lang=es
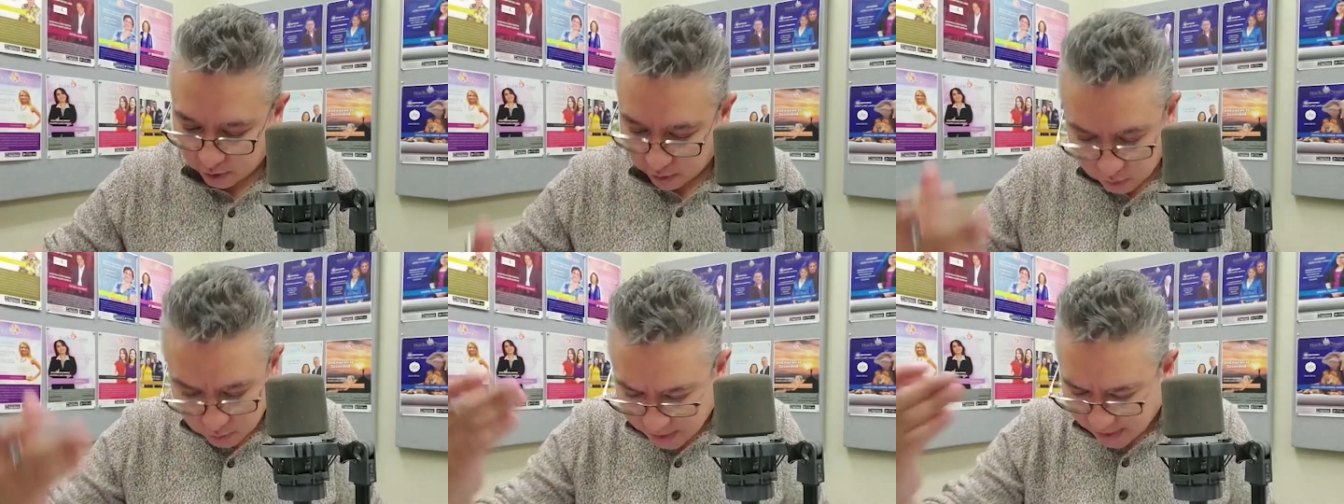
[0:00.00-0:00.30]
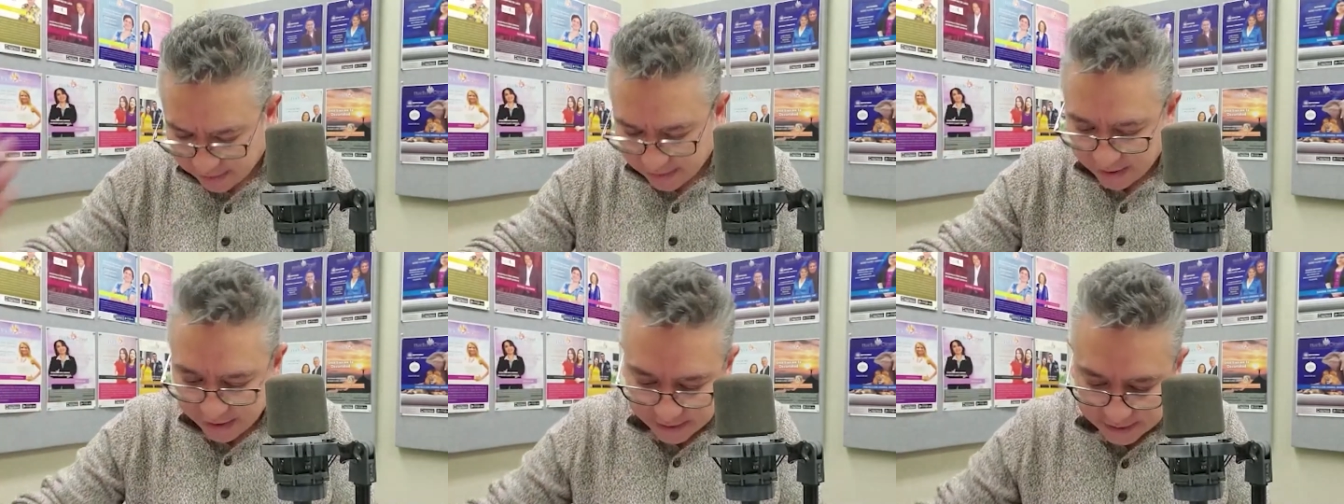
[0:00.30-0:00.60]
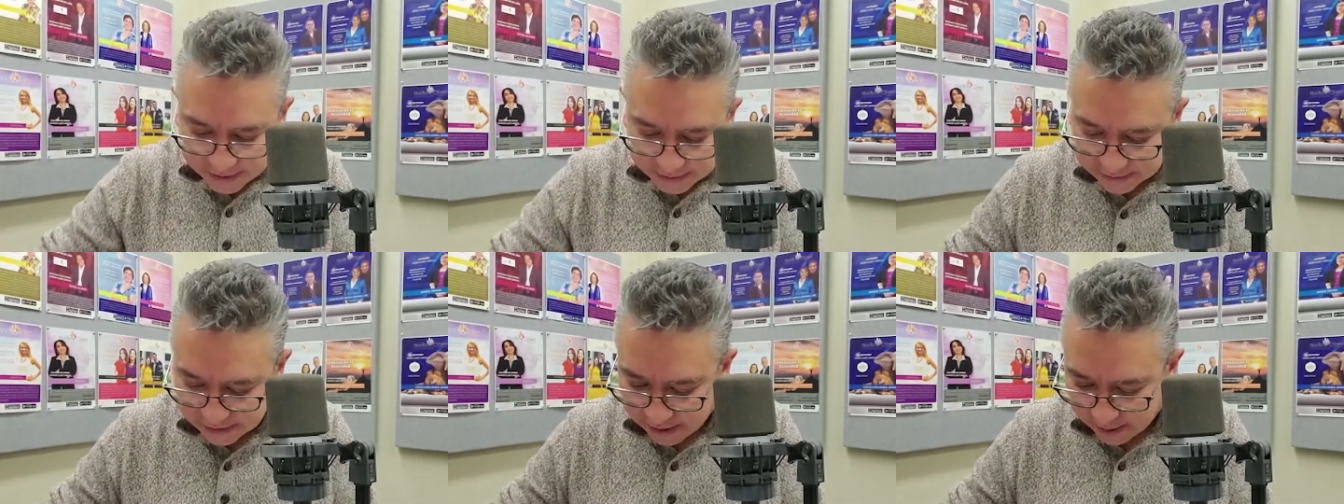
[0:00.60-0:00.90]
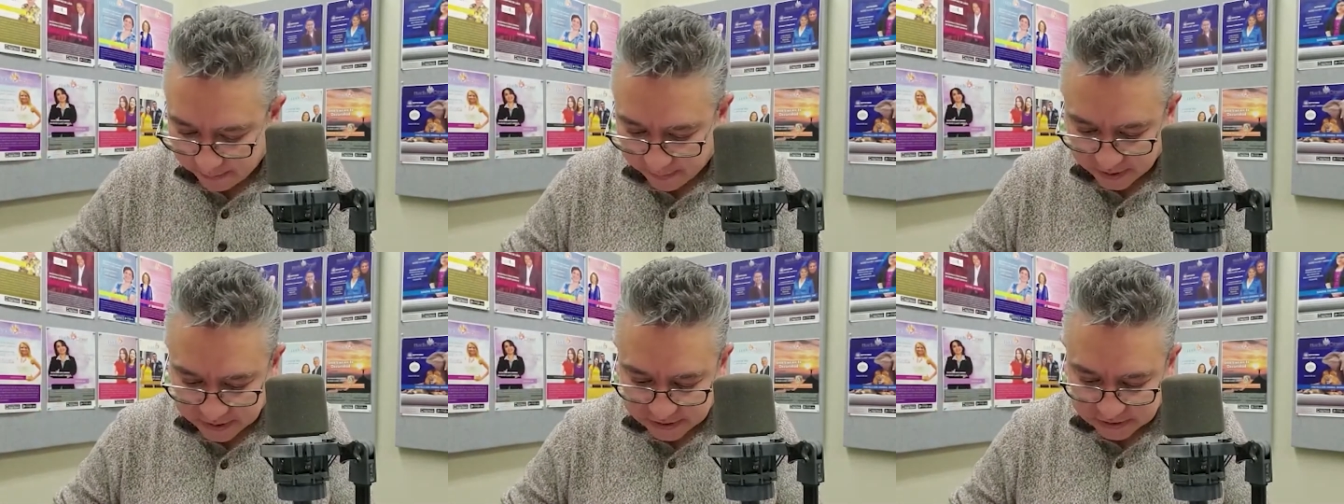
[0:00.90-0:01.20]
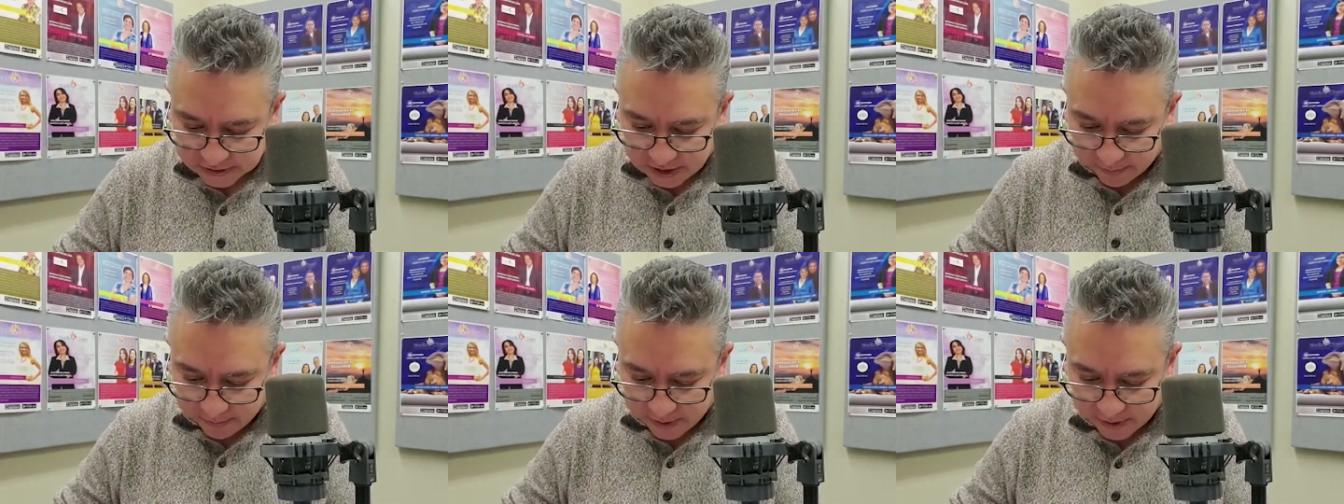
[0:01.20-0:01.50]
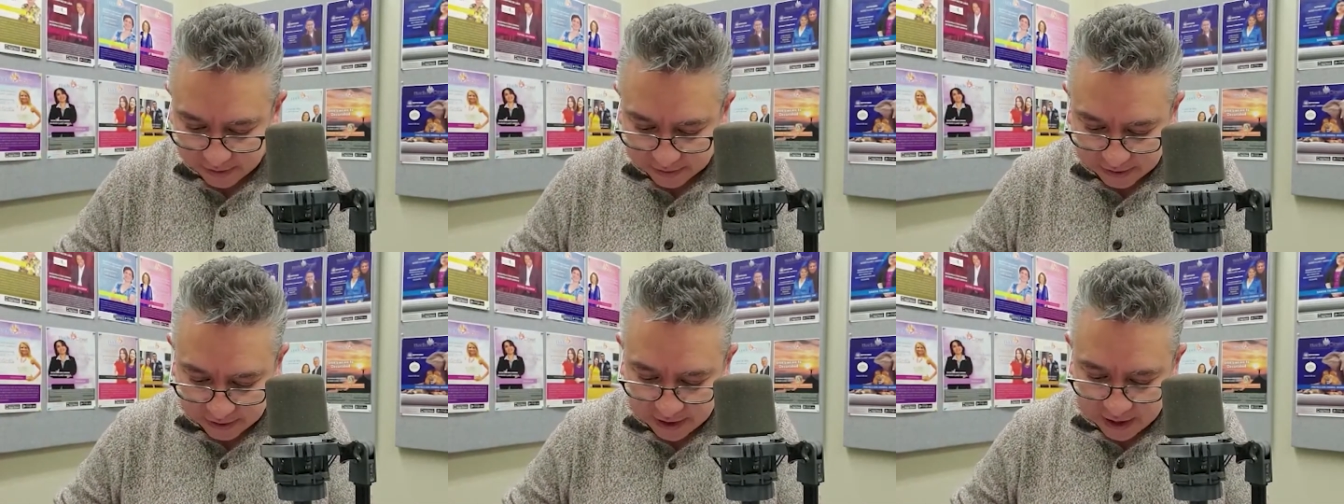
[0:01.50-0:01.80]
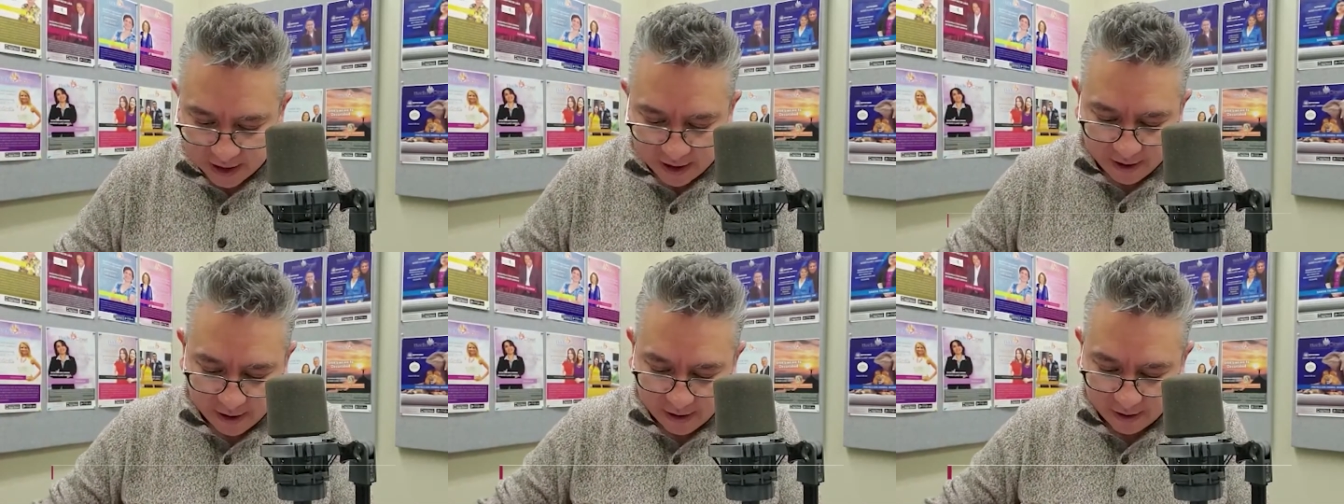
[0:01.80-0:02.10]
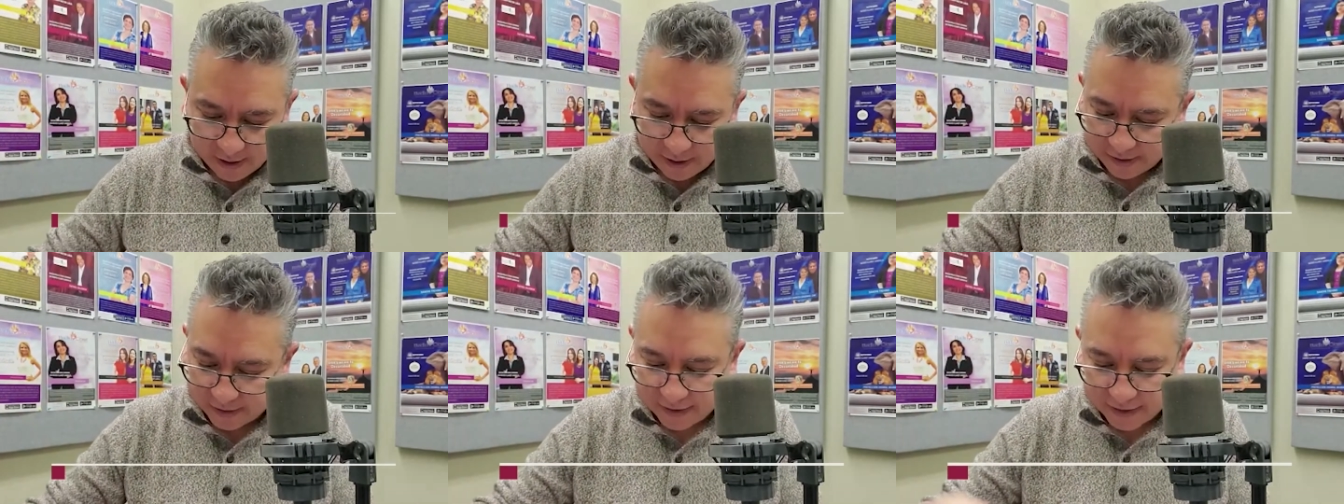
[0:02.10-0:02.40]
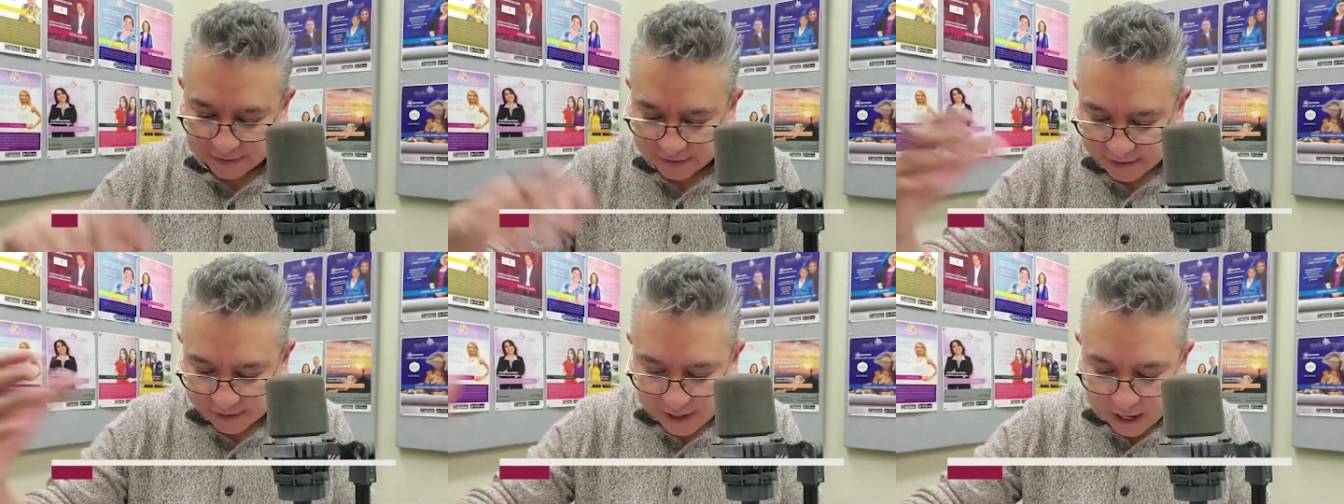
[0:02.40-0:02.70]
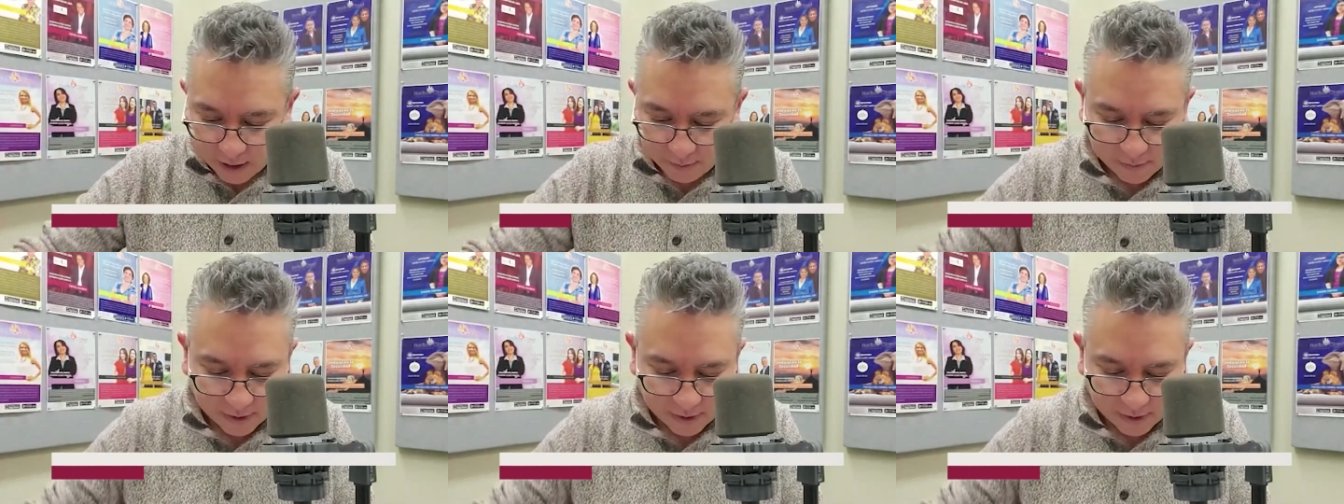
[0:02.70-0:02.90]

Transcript: Y una de ellas era precisamente eh, retirar